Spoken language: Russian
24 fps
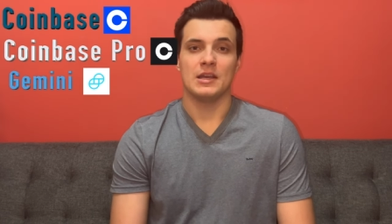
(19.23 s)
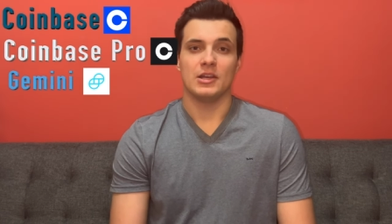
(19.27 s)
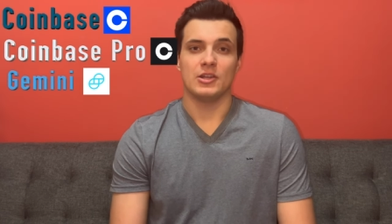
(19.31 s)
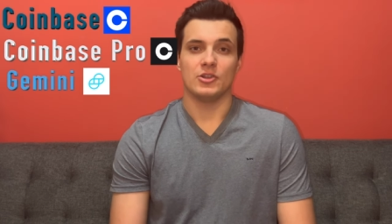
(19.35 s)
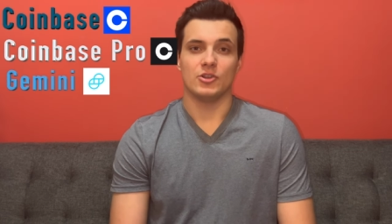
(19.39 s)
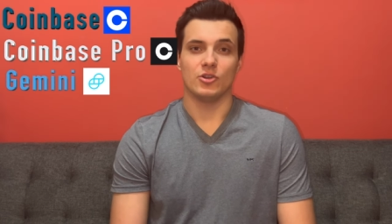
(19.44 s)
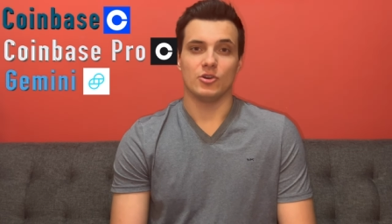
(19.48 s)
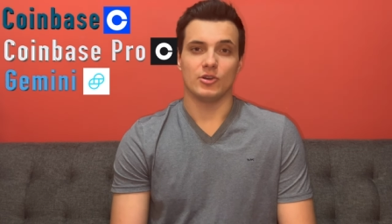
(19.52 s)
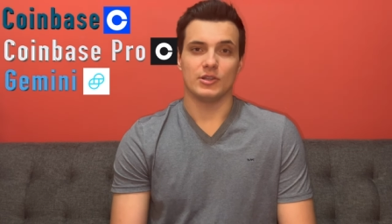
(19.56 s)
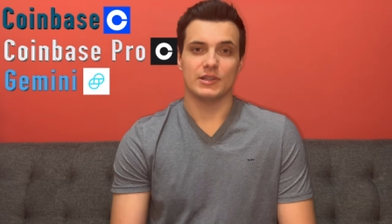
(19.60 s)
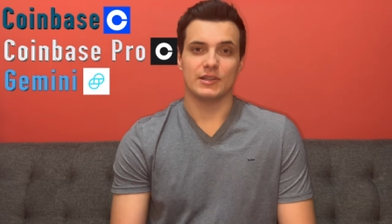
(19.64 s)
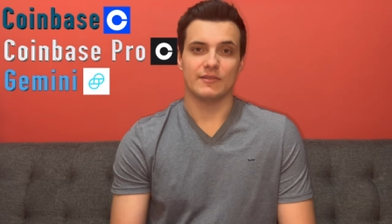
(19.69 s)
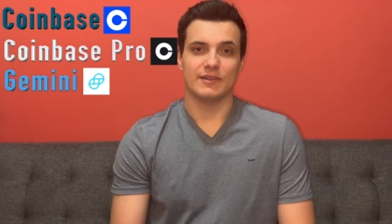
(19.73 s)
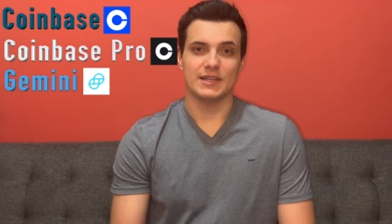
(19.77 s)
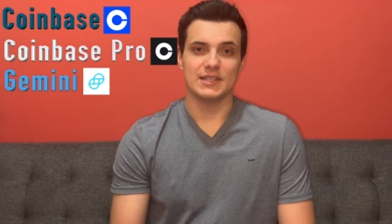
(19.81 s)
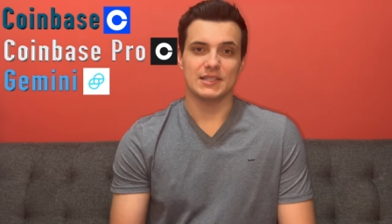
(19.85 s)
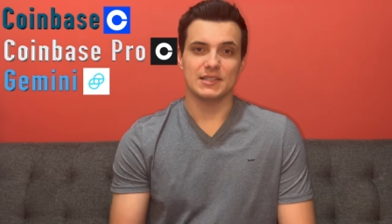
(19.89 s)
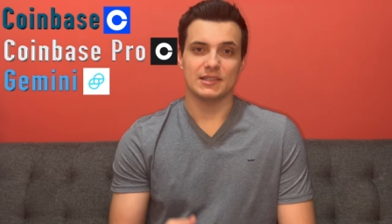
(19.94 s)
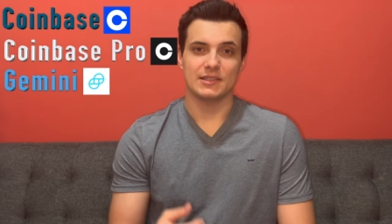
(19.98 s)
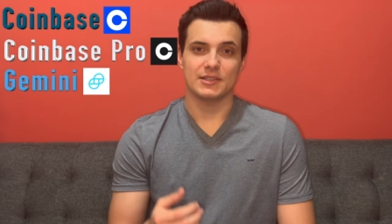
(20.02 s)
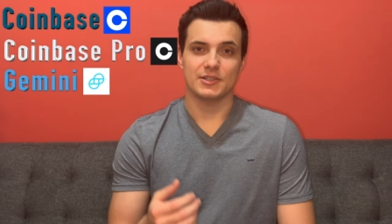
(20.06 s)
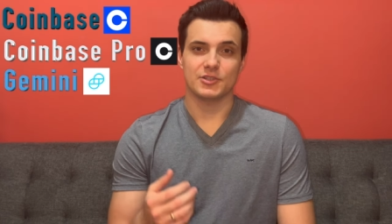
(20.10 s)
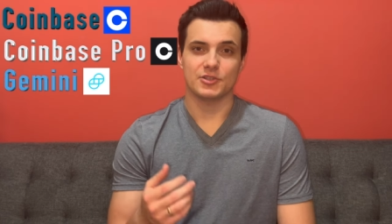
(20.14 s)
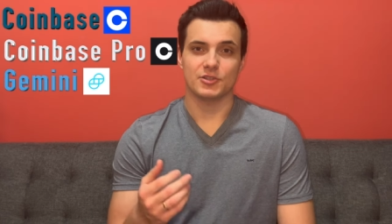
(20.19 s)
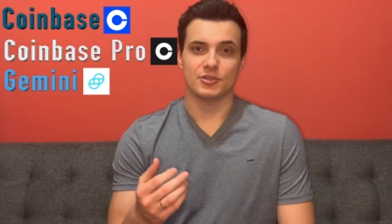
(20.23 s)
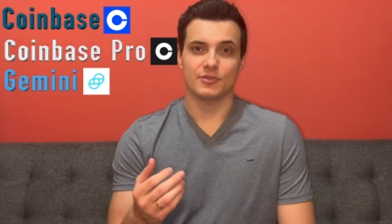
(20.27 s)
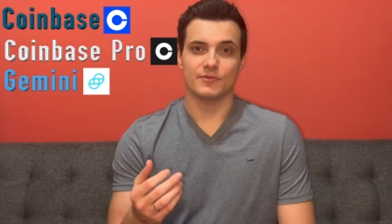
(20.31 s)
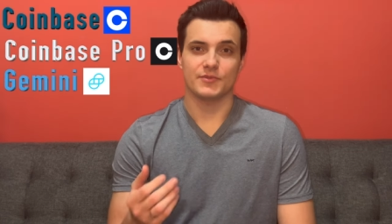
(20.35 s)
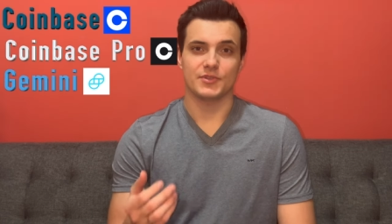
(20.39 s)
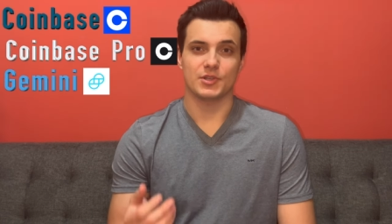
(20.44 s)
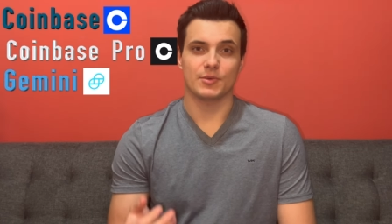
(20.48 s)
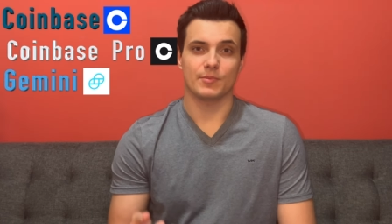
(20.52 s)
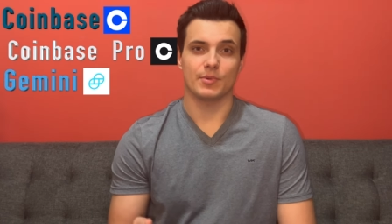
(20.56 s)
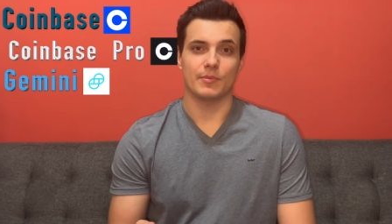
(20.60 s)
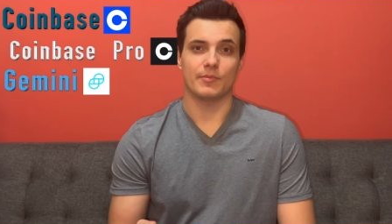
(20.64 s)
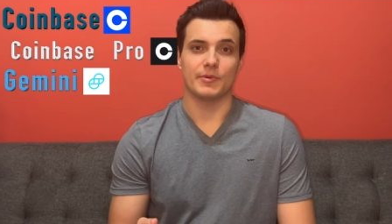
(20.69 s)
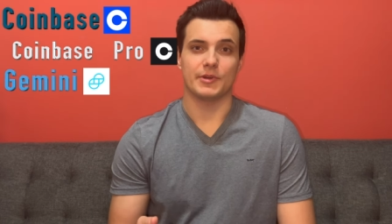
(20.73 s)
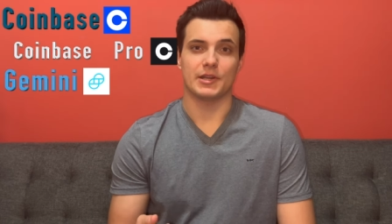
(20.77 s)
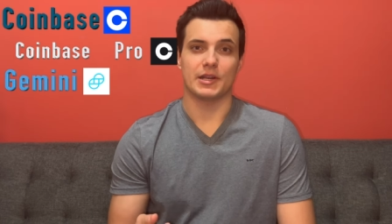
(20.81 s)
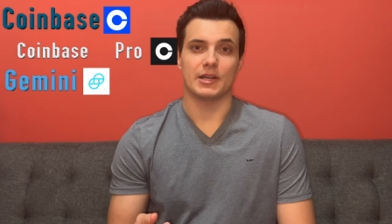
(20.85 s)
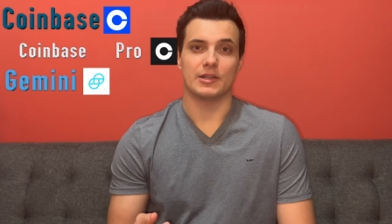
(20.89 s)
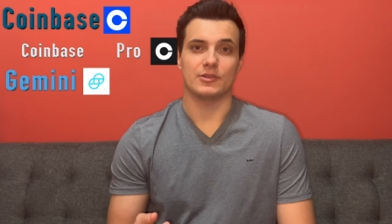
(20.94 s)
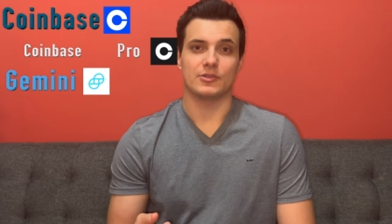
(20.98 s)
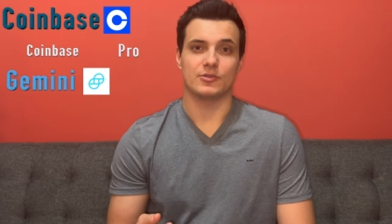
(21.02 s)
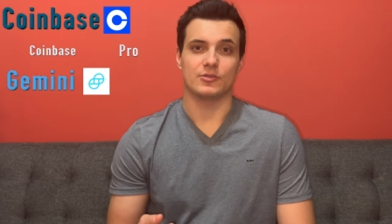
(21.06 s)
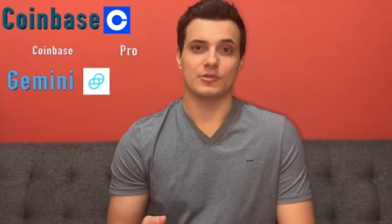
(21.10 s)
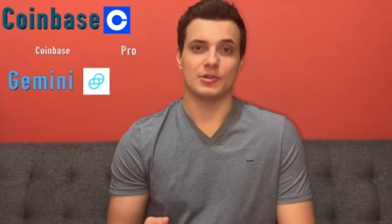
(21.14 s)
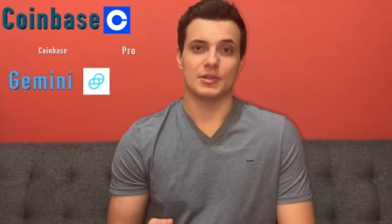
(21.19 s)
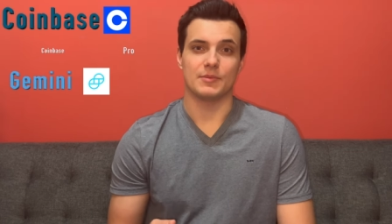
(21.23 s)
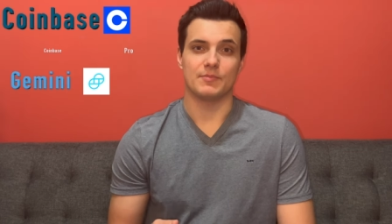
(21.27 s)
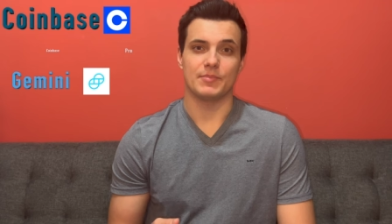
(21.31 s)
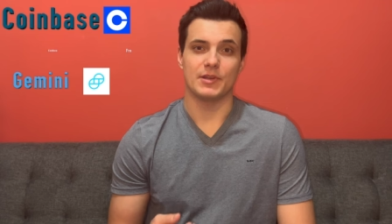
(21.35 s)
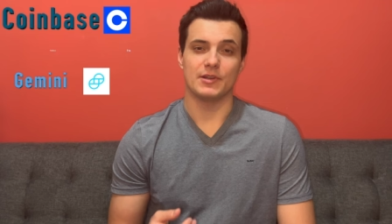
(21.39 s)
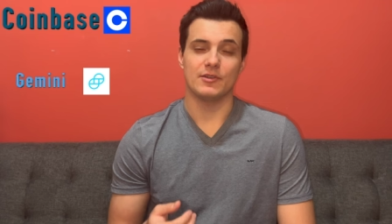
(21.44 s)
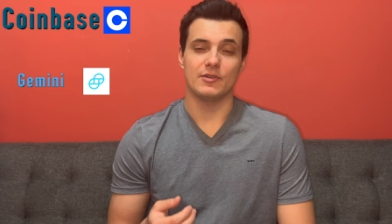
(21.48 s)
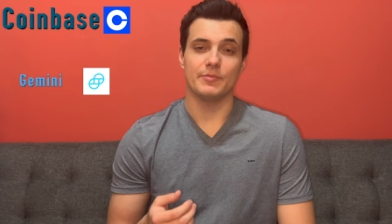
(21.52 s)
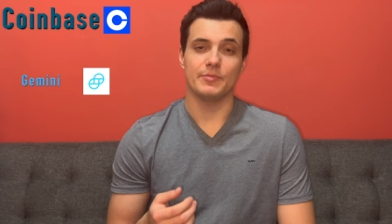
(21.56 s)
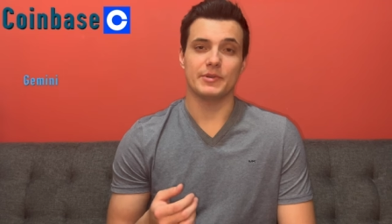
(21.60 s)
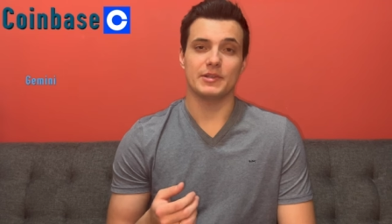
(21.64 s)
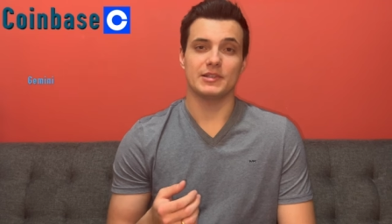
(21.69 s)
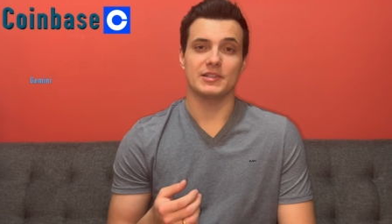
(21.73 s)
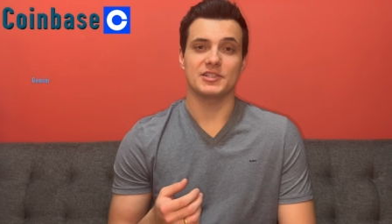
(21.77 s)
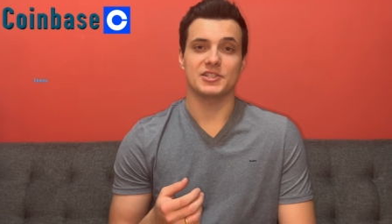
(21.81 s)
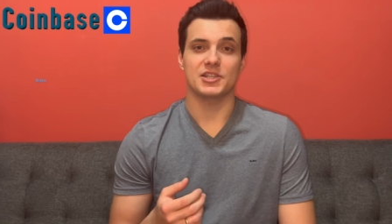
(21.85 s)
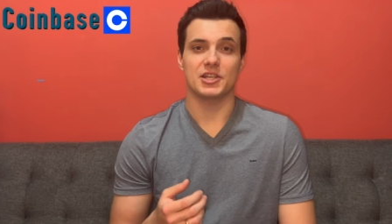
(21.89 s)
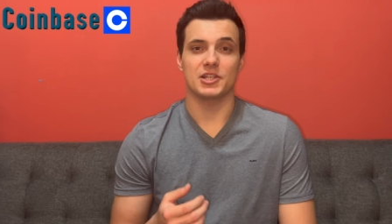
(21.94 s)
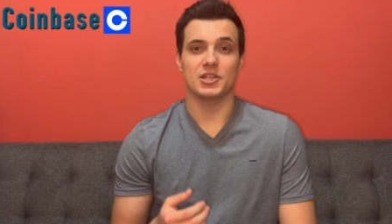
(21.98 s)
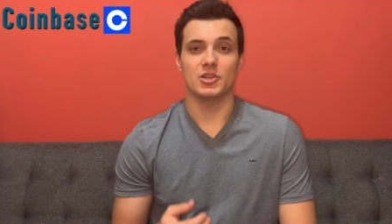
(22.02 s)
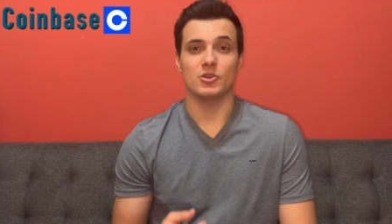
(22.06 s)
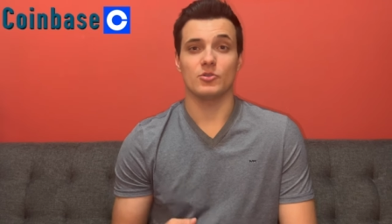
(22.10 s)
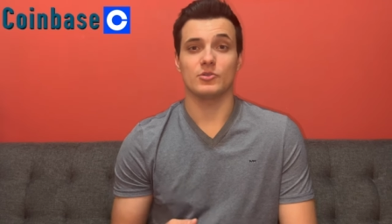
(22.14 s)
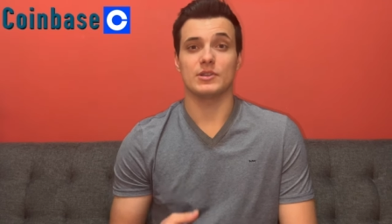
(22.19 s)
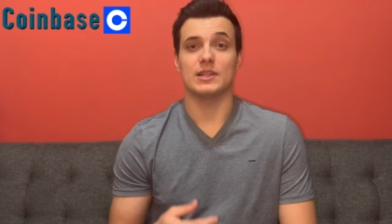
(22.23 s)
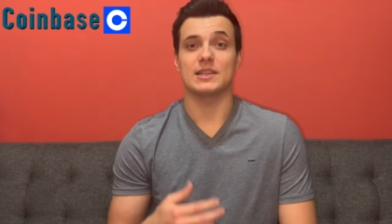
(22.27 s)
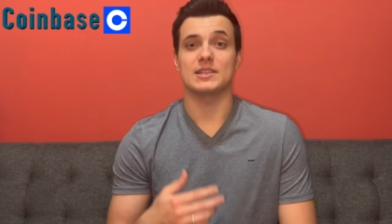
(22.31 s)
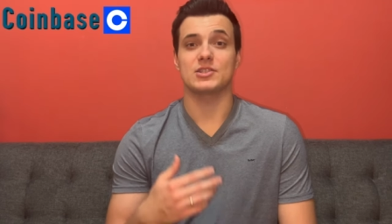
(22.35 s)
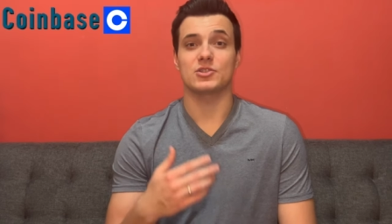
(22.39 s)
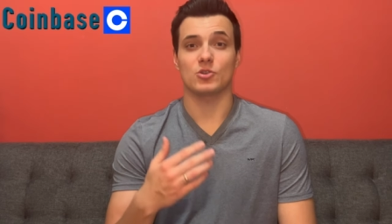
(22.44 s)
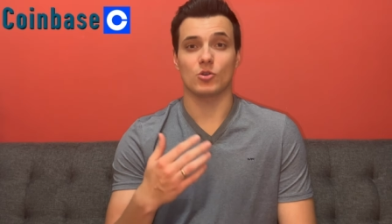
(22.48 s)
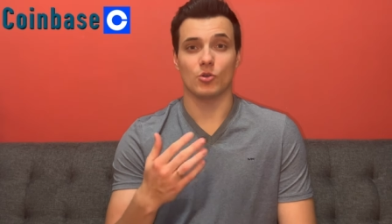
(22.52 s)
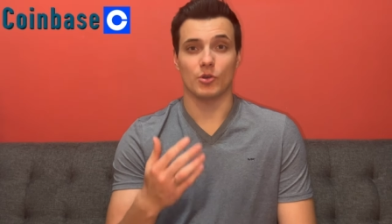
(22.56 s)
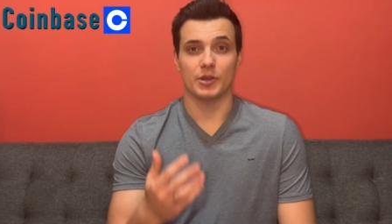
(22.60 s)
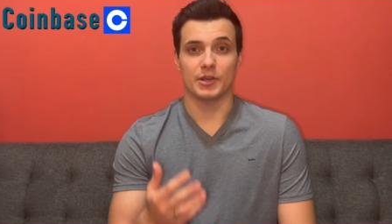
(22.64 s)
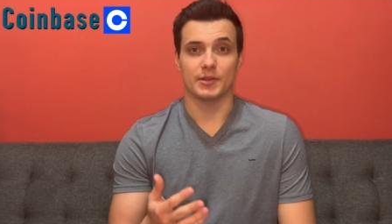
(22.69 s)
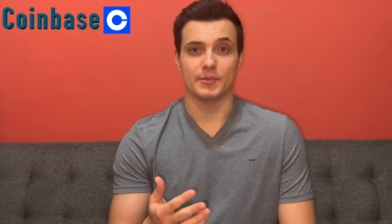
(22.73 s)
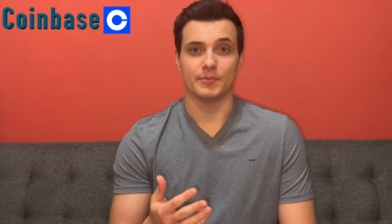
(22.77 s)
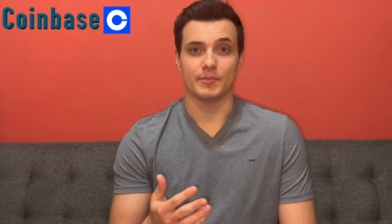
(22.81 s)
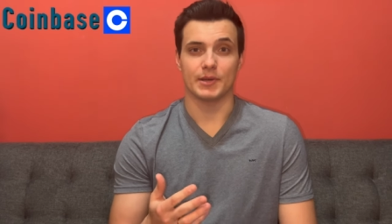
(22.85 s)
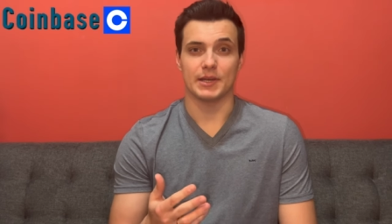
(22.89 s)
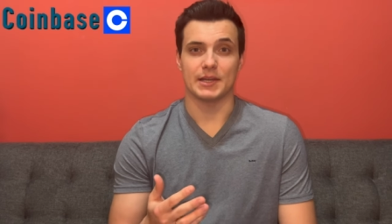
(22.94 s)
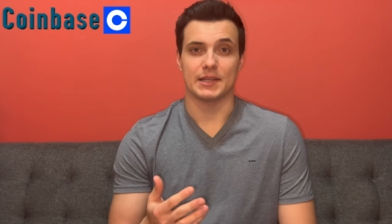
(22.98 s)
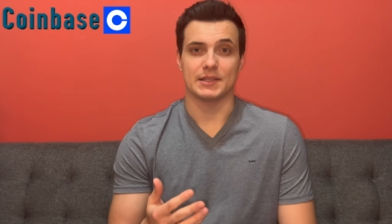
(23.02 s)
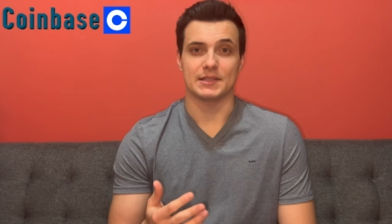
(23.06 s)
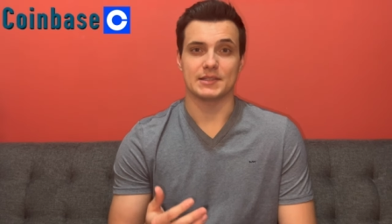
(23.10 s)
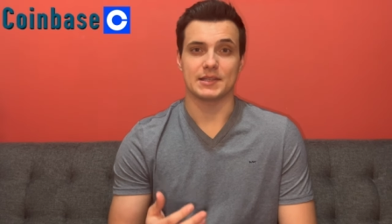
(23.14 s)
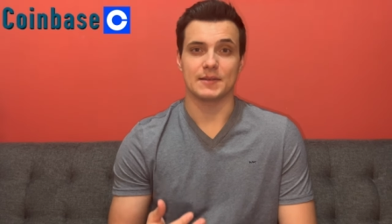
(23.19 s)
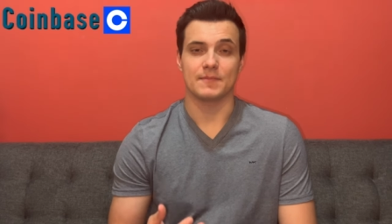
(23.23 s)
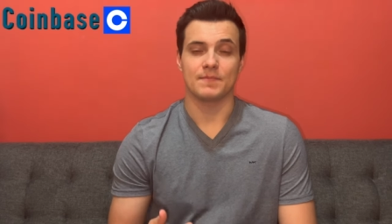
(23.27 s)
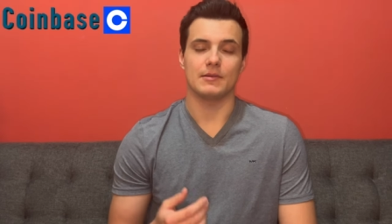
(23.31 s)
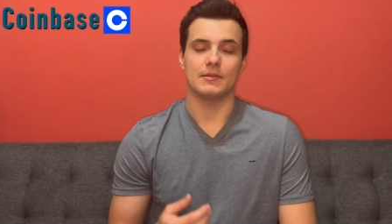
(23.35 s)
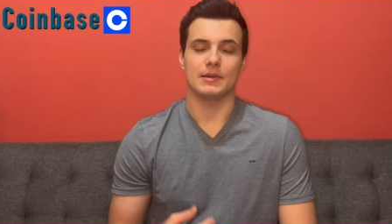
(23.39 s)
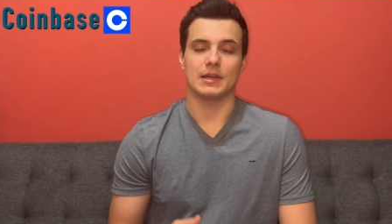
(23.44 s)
Но давайте начнем все по порядку. И первое приложение у нас Coinbase.